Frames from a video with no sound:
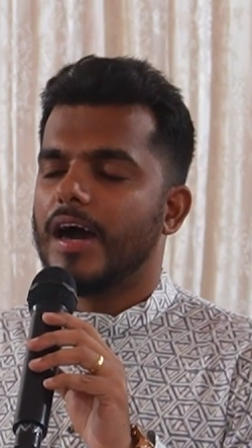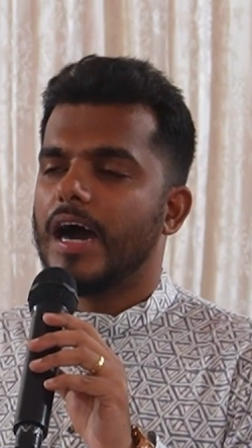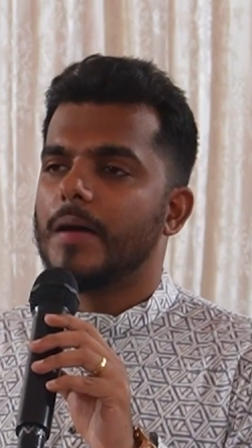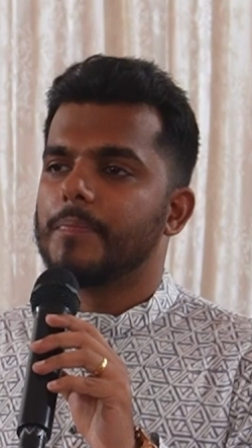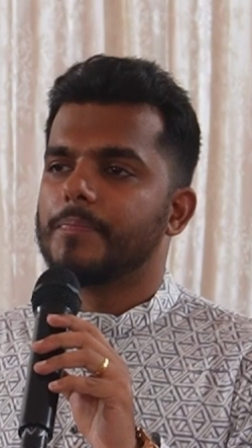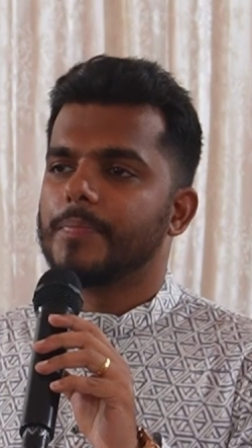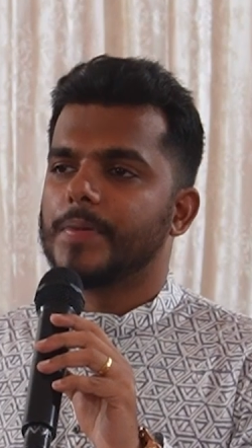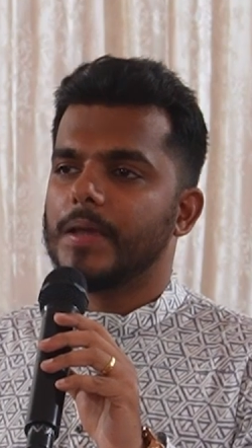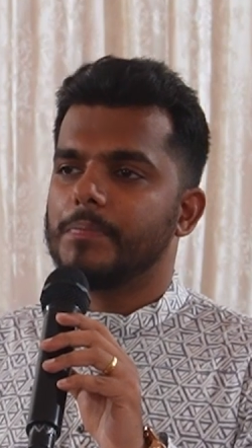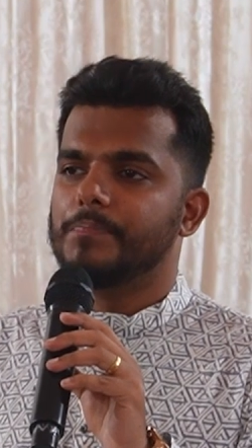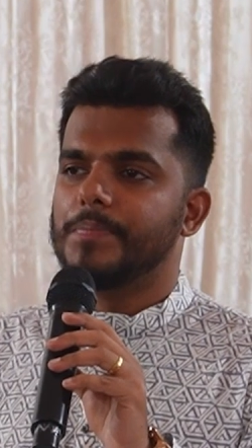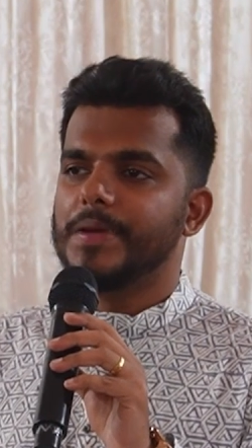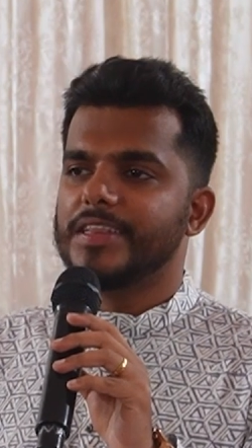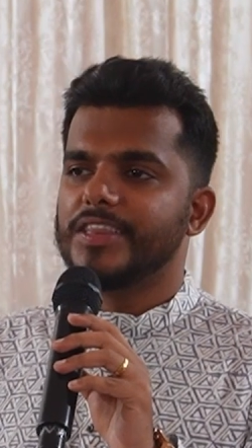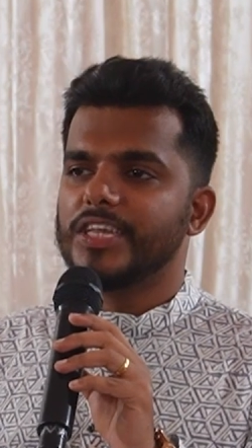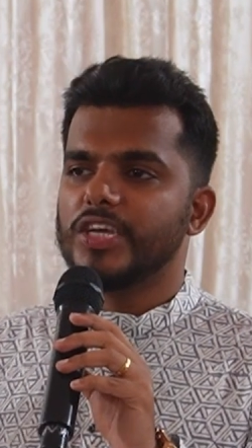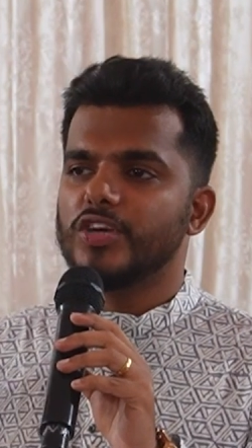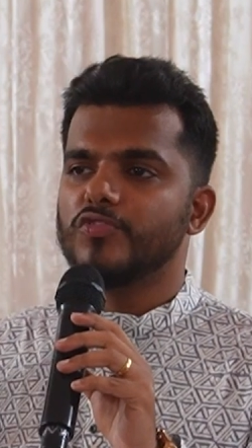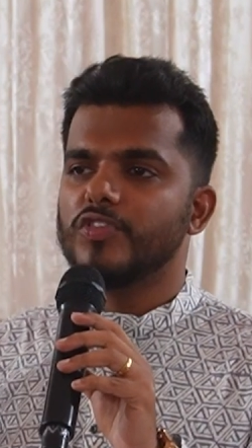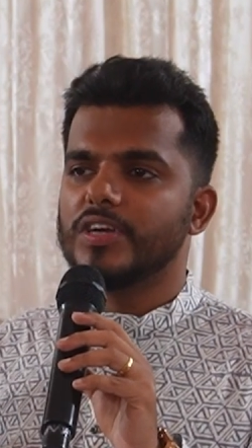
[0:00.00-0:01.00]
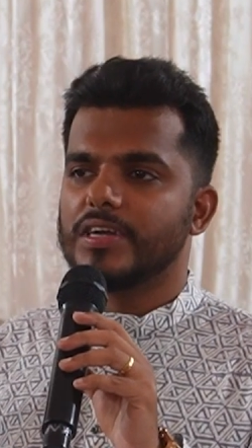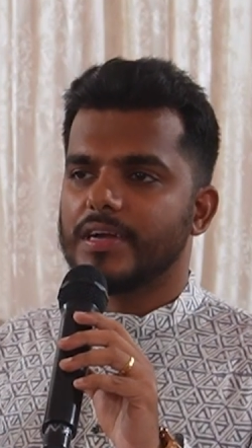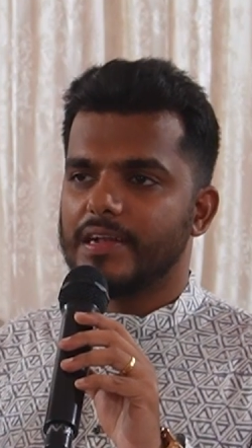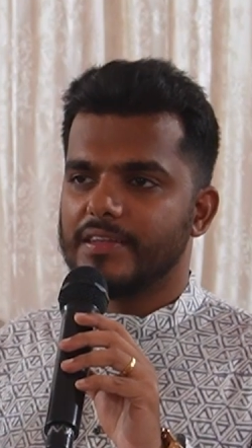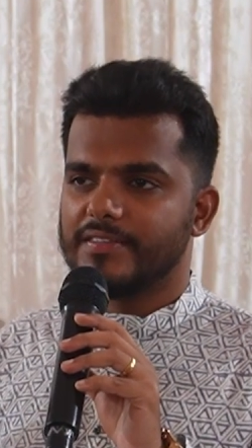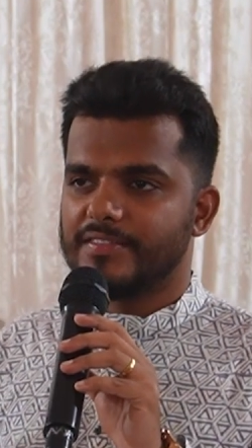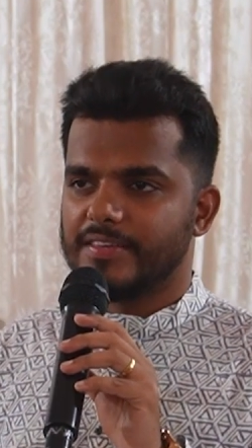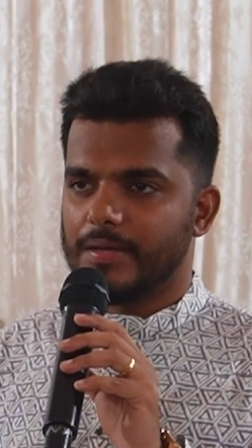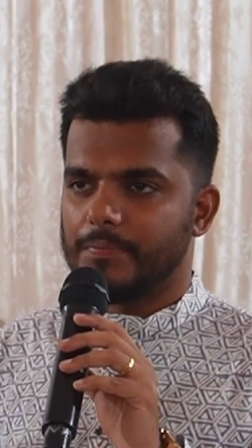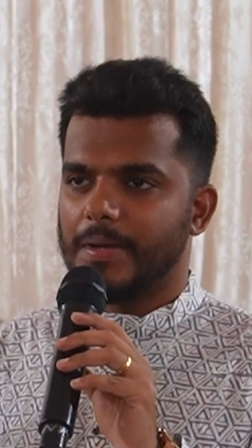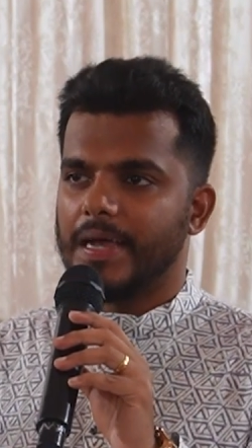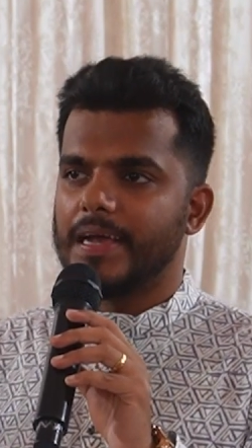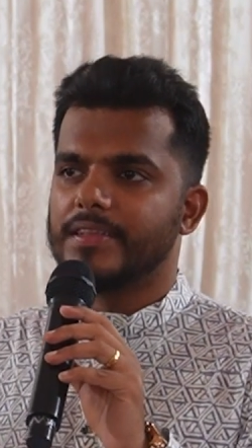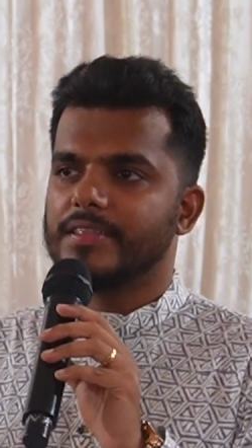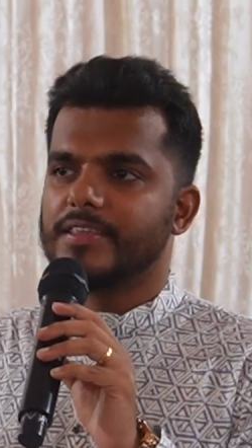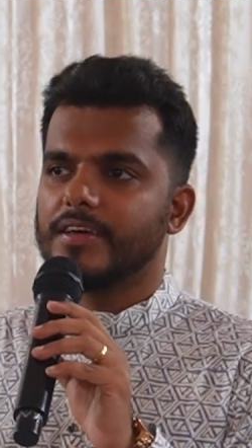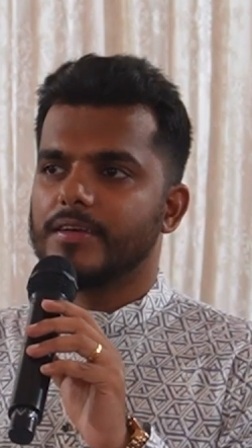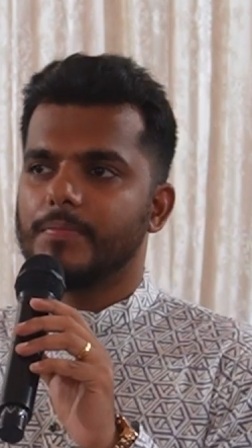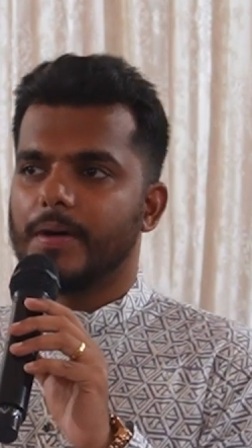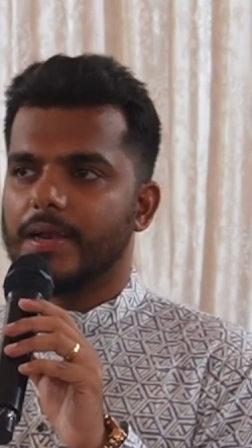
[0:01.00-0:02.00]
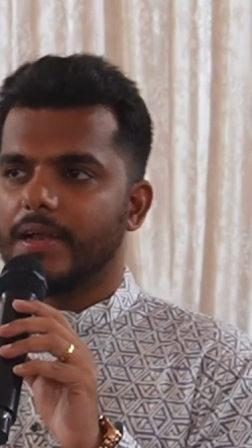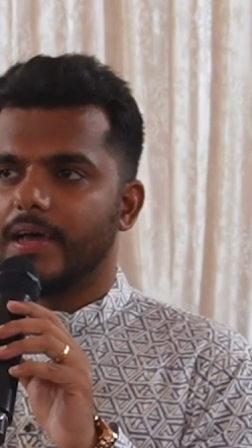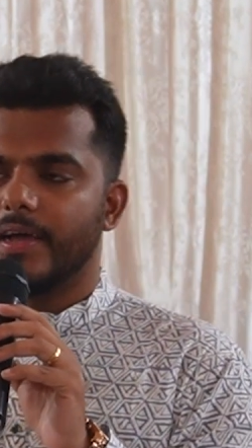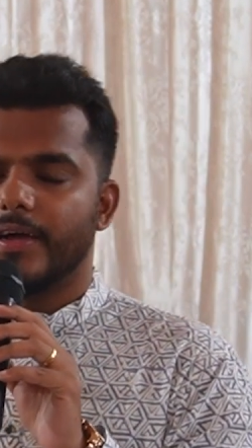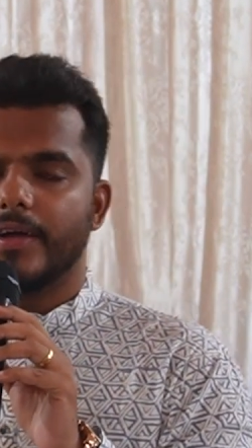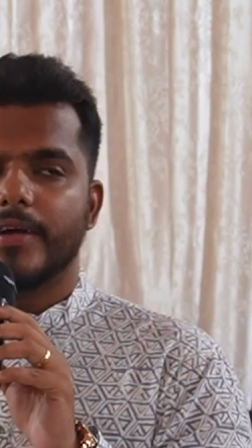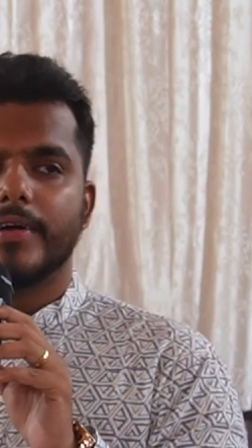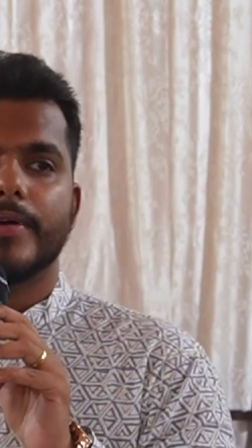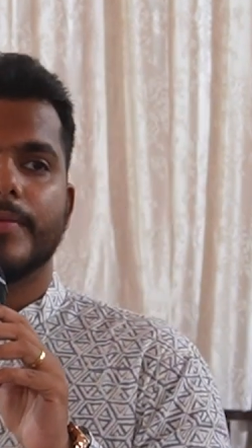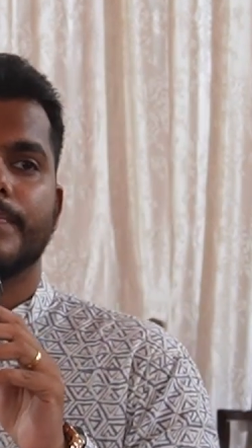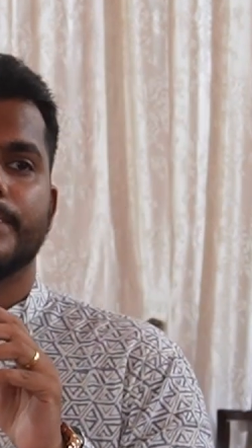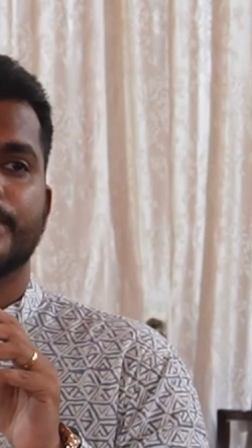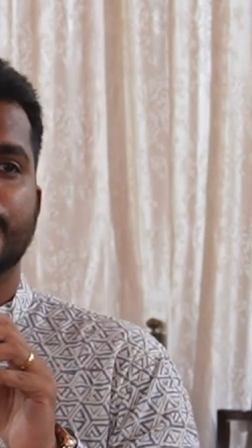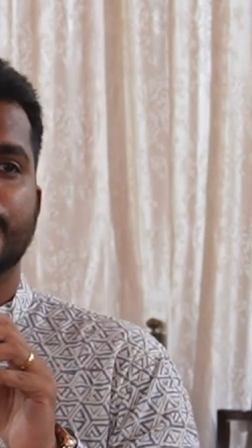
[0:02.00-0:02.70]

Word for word: आपके बीते हुए कल से बेहतर बनाया है